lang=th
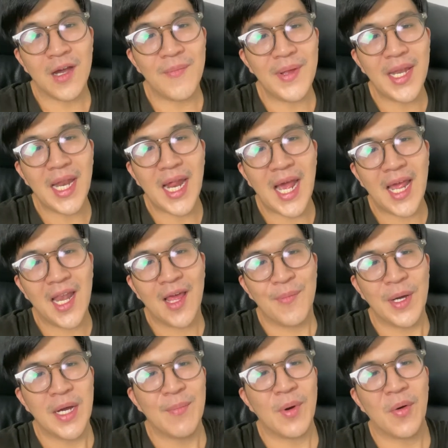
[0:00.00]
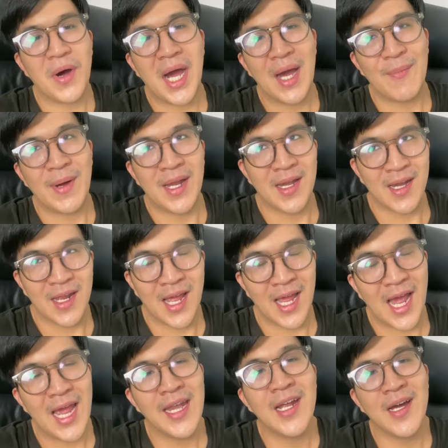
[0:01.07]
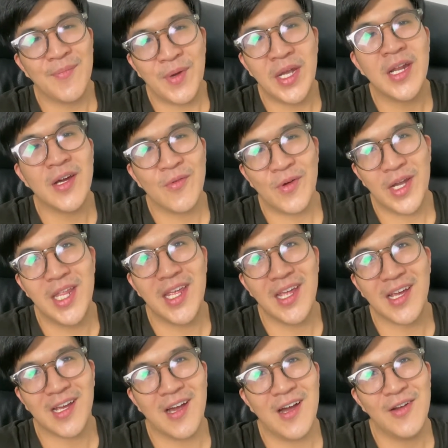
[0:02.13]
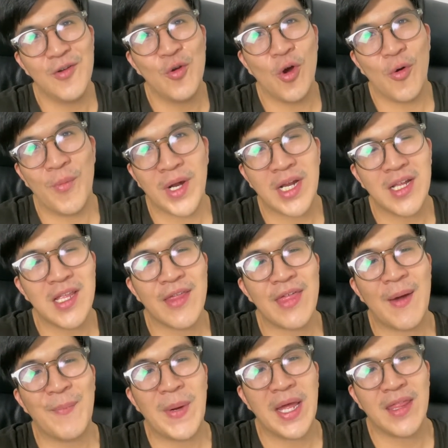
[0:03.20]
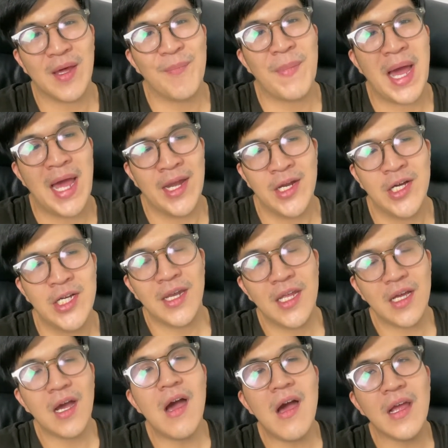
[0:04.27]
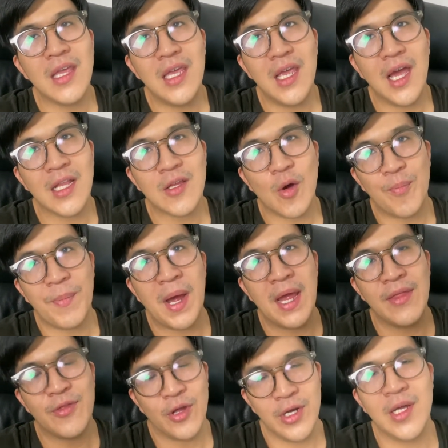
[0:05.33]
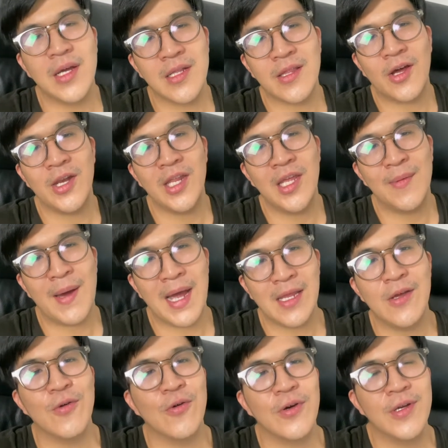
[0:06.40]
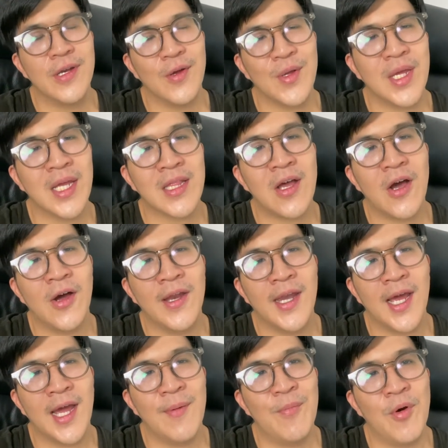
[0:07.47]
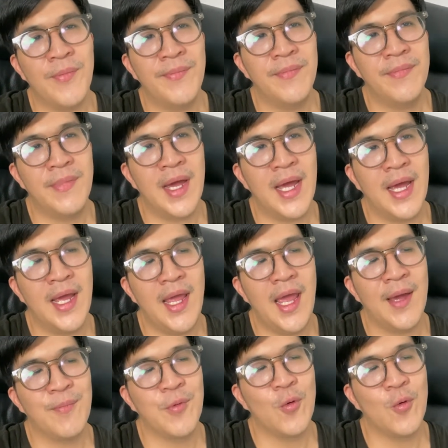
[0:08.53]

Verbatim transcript: ก็ไม่ได้ถ่ายเลยเพิ่มเพราะว่ามันคล้ายๆเดิมนิดนึงวันนี้ก็เดี๋ยวมันก็จะซ้ำไปซ้ำมาเนาะอันนี้ก็เคลียร์จบไปส่วนหนึ่งตอนนี้พักอยู่เดี๋ยวเคลียร์ต่อนะครับผมมาแอบ